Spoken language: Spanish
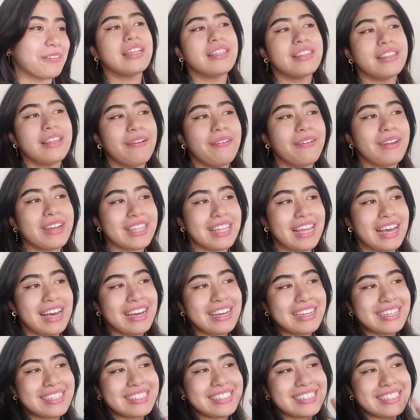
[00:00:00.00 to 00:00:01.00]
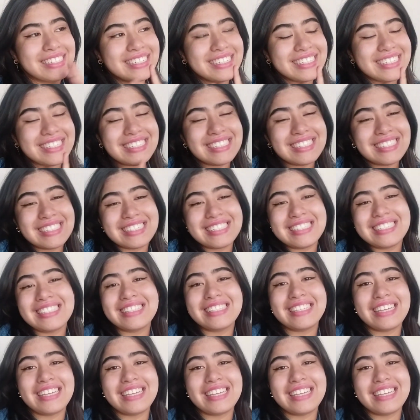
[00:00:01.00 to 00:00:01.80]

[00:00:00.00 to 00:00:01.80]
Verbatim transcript: De verdad, ay,